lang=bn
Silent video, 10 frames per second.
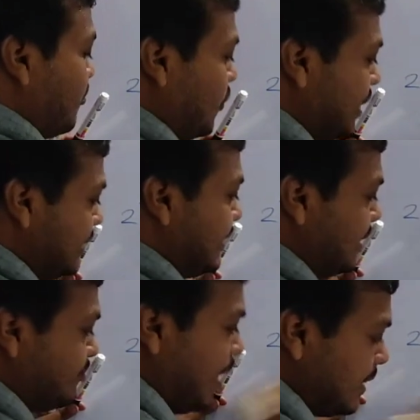
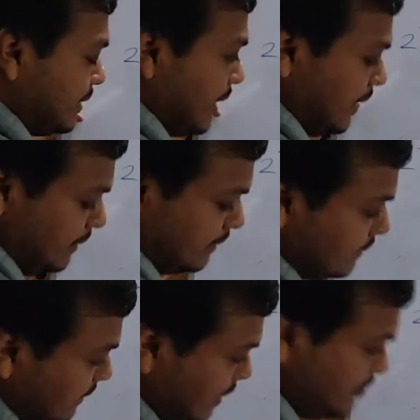কম্পোনেন্টের মানটা
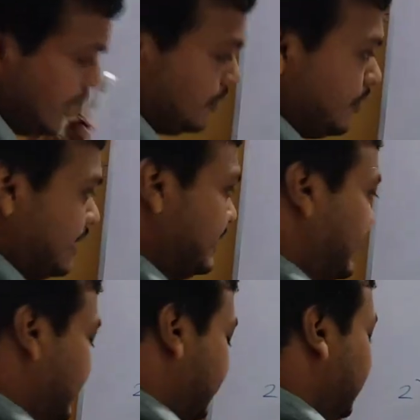যেটা আমি একটু আগে
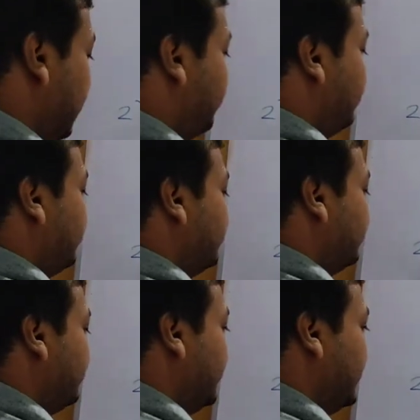দেখিয়েছিলাম
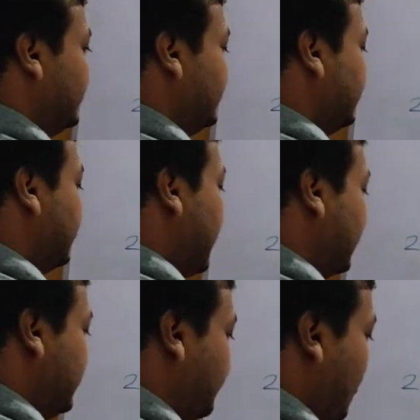
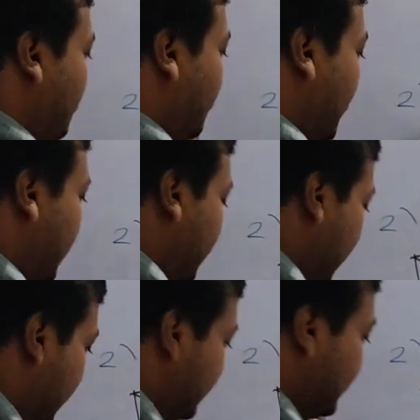রিয়াক্টিভ কম্পোনেন্ট
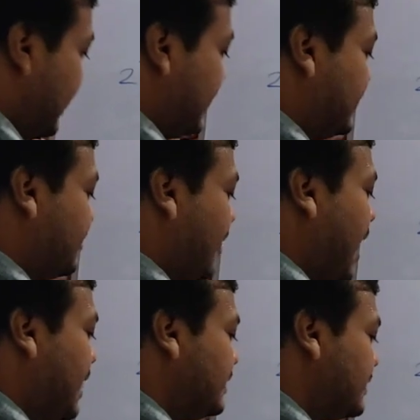এই যে রিয়াক্টিভ
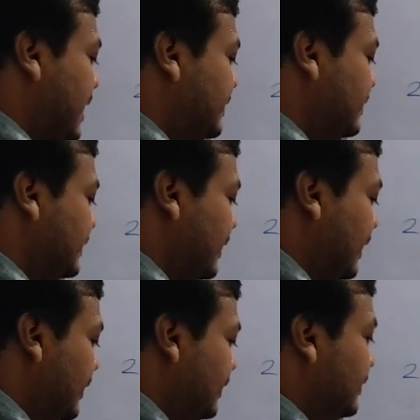আই সাইন
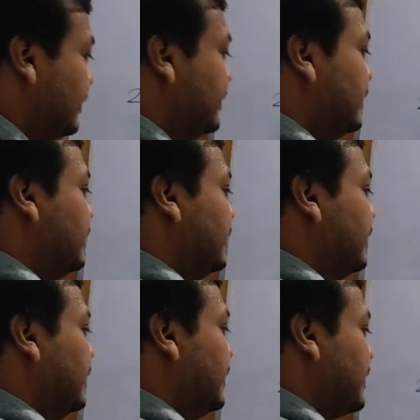থিটা
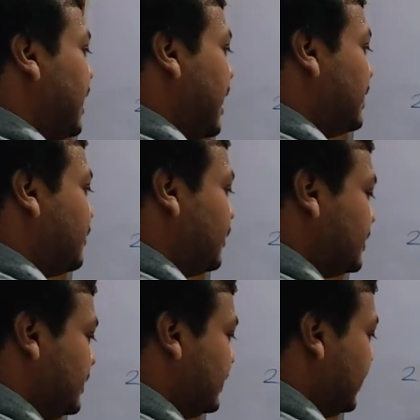এটা আই
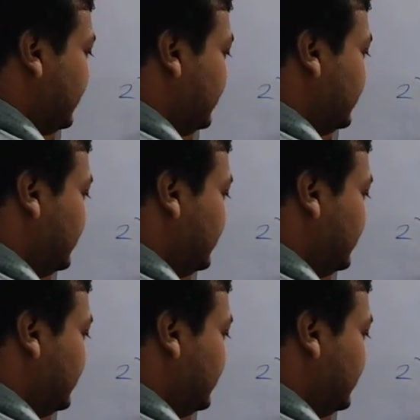কস থিটা